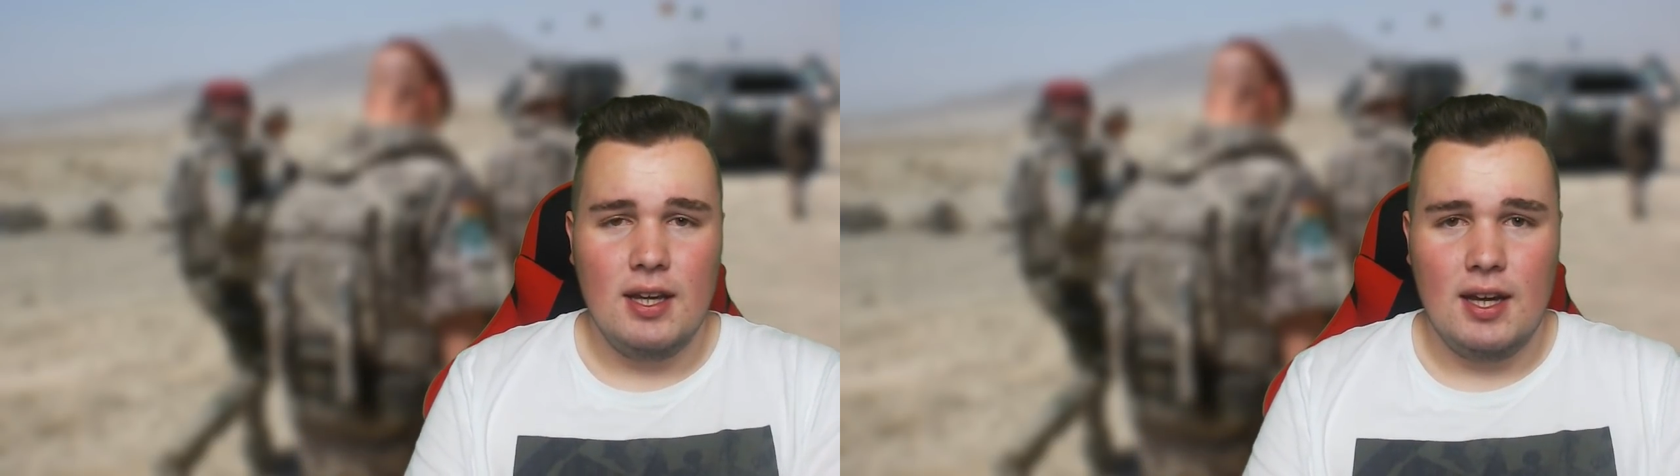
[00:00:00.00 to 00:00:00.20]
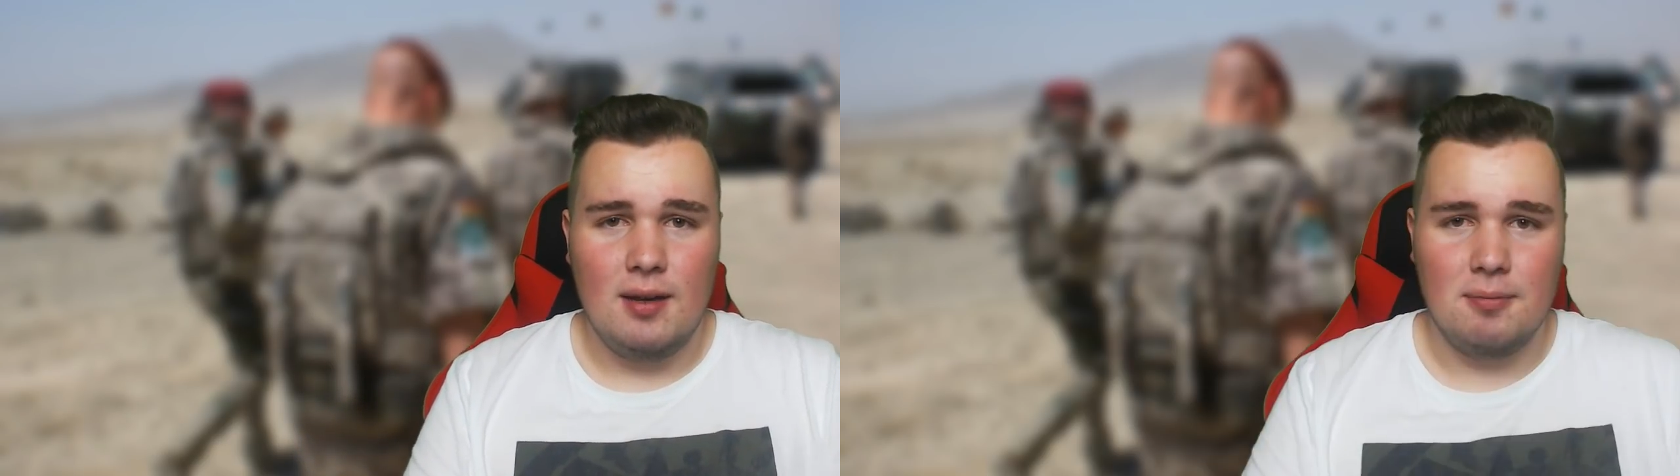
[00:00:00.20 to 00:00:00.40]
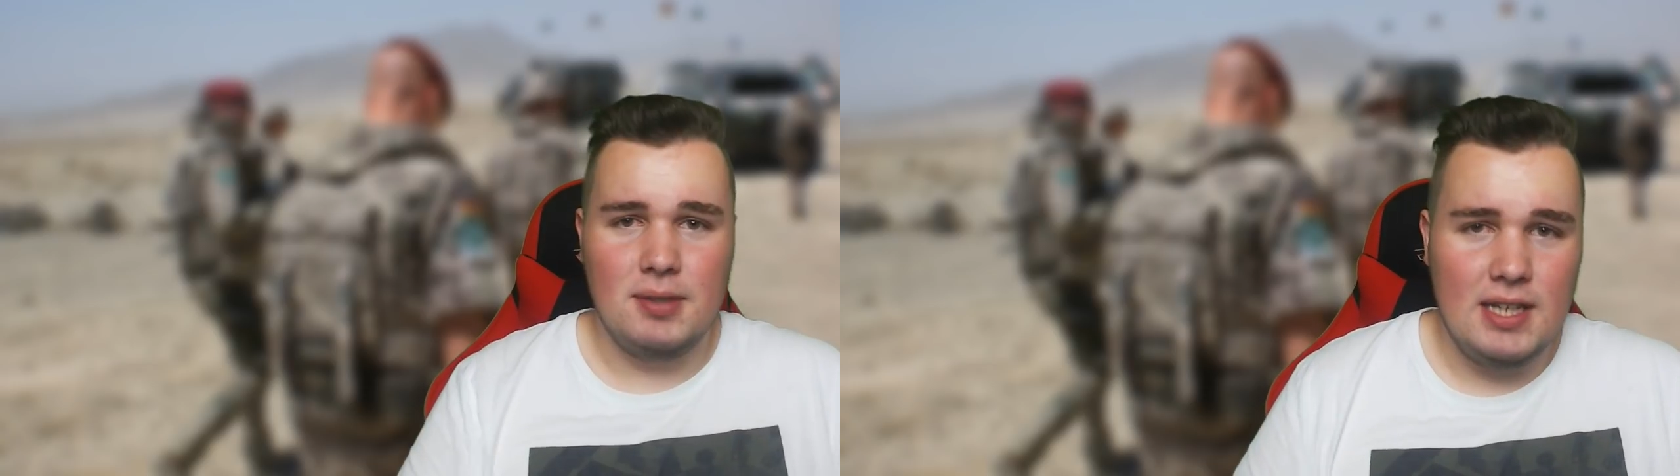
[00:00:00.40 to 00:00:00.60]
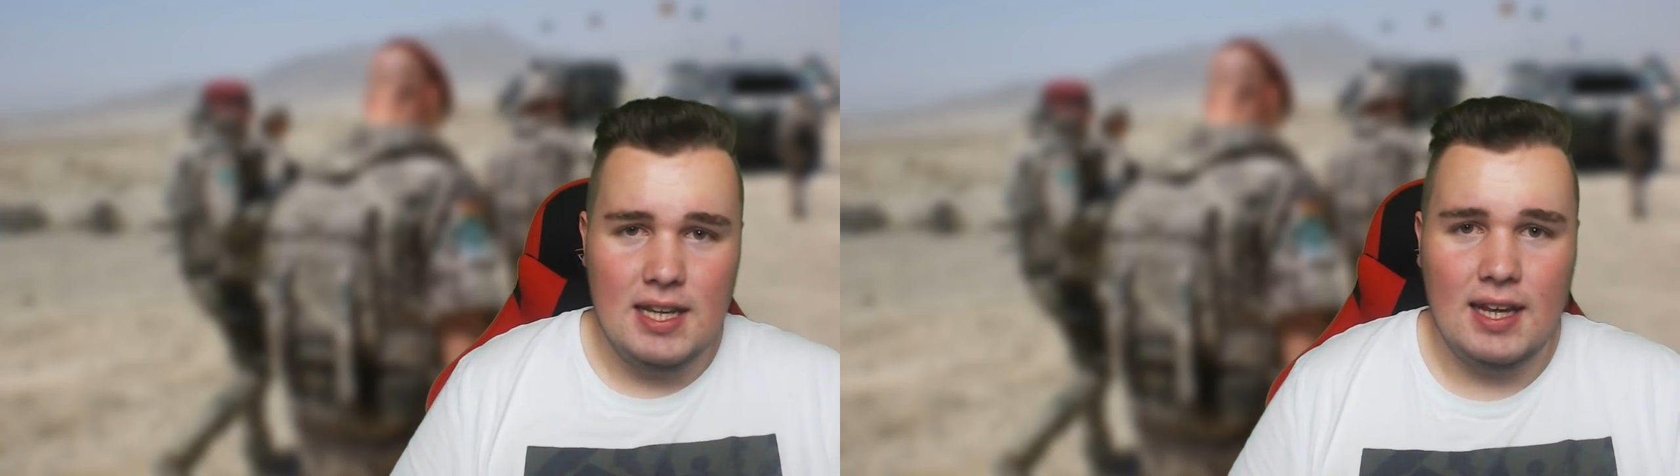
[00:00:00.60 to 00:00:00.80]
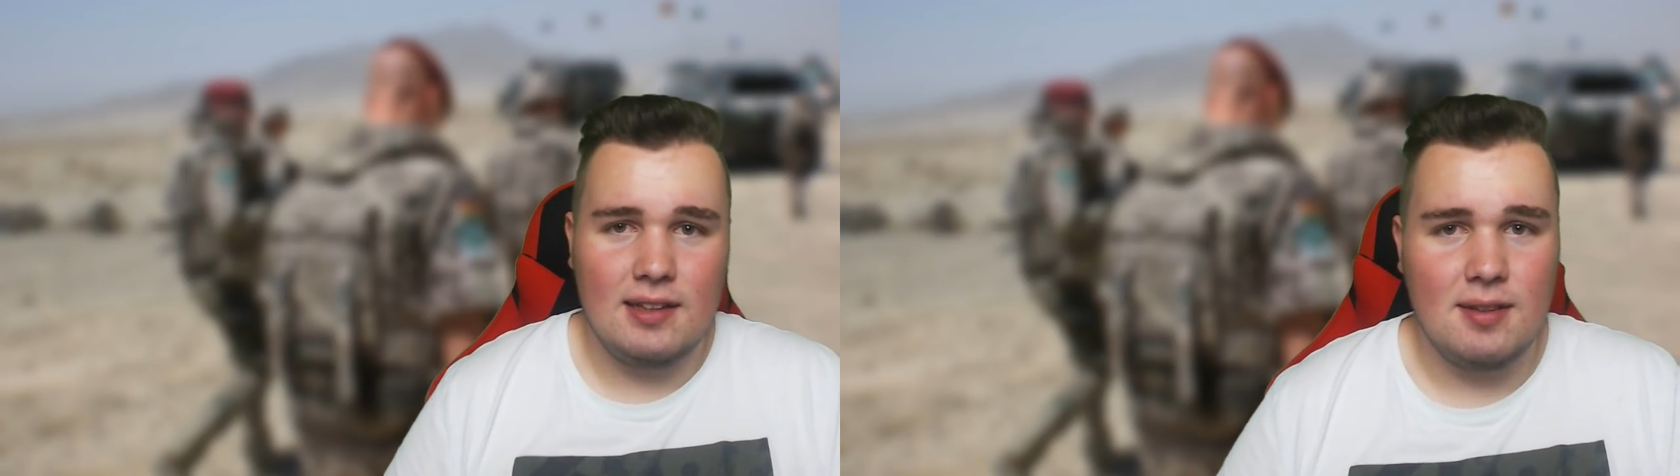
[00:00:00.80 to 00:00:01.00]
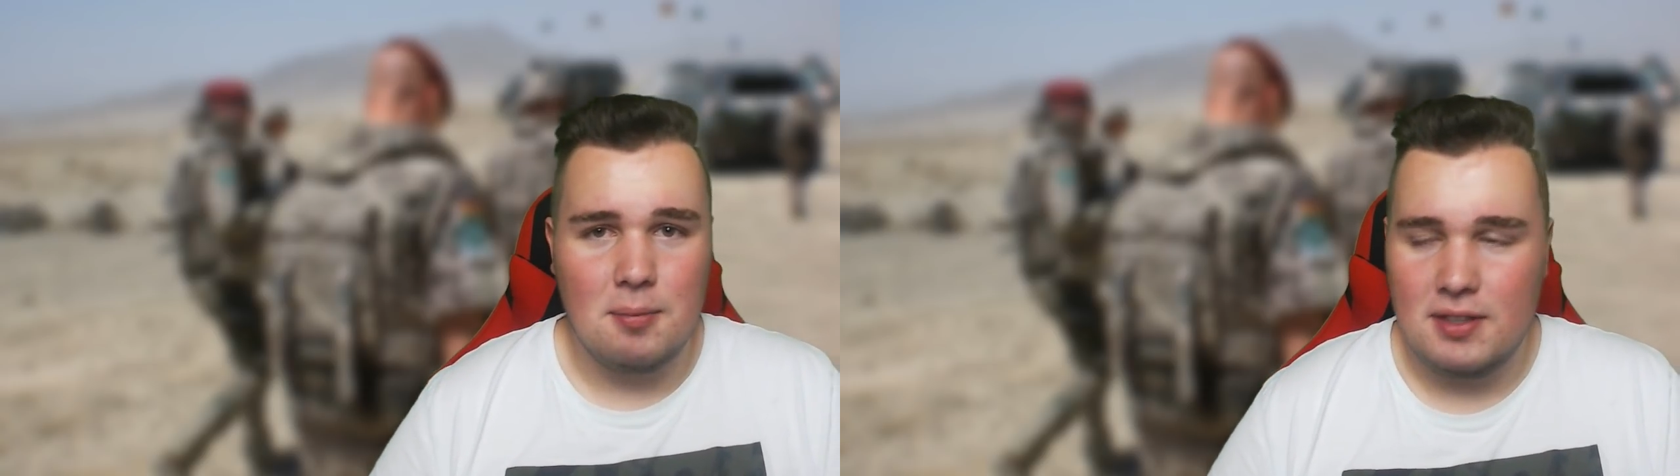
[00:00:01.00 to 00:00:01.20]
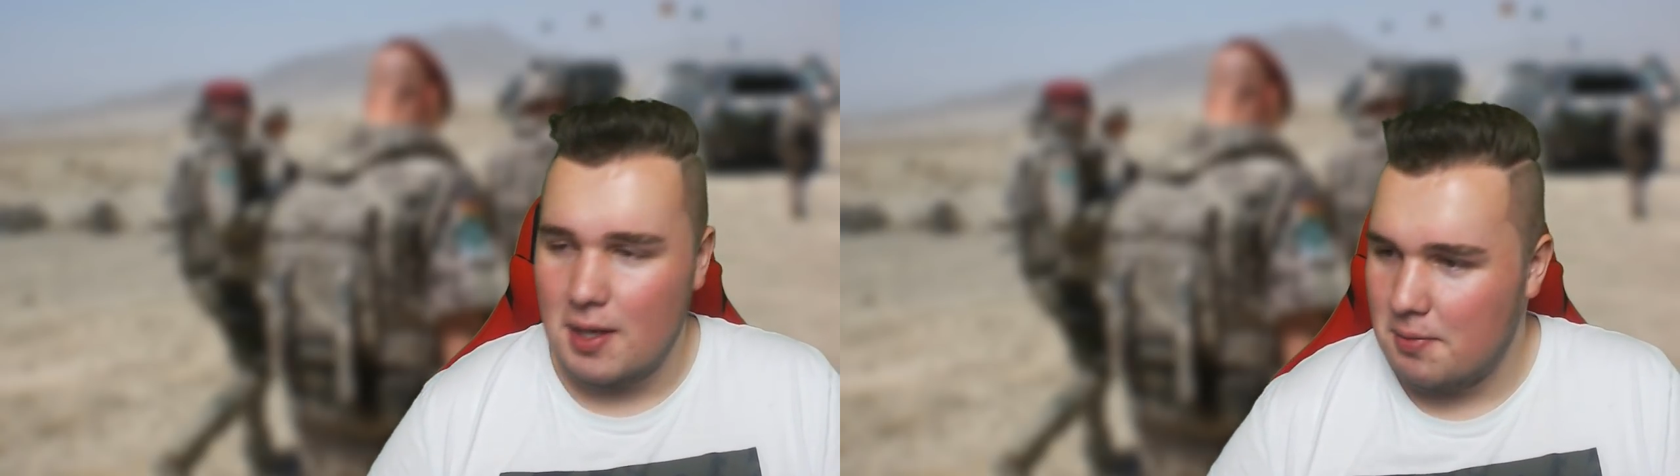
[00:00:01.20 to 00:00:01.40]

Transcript: ähm, gelegt, damit er